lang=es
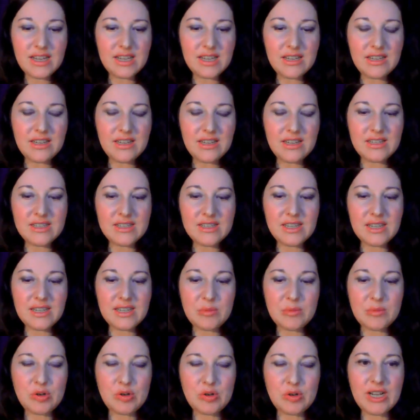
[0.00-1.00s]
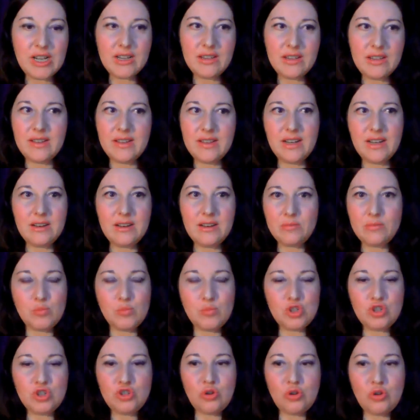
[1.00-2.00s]
y se pone a nivel
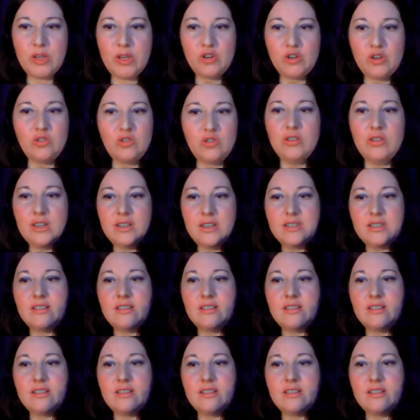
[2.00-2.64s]
postópico.